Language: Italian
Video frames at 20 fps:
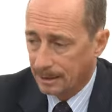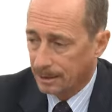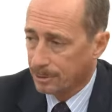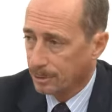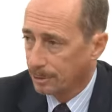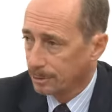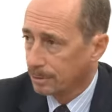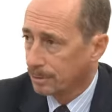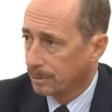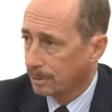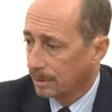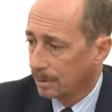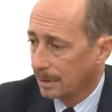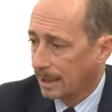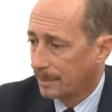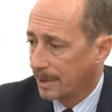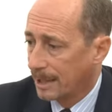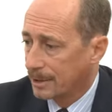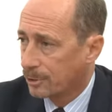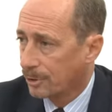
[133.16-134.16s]
sotto
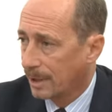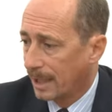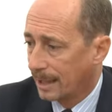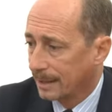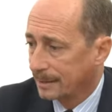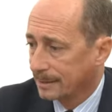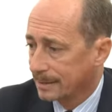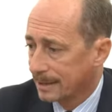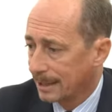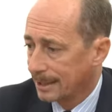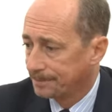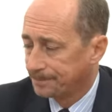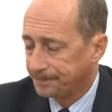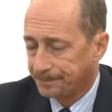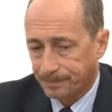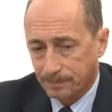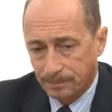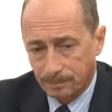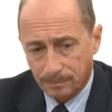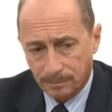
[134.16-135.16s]
la maggioranza,
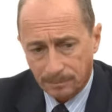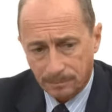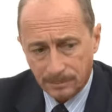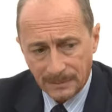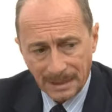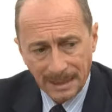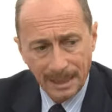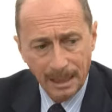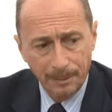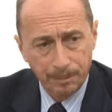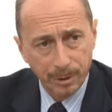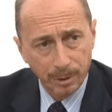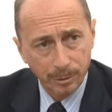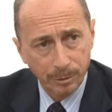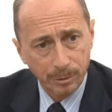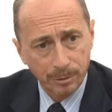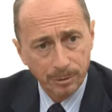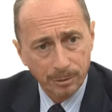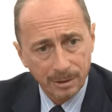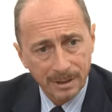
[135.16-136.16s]
il
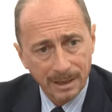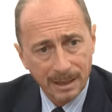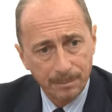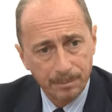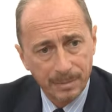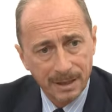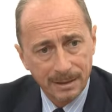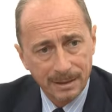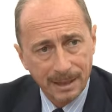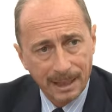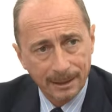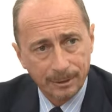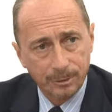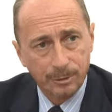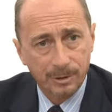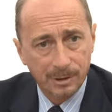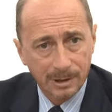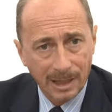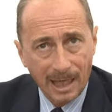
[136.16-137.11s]
prodotto sarebbe stato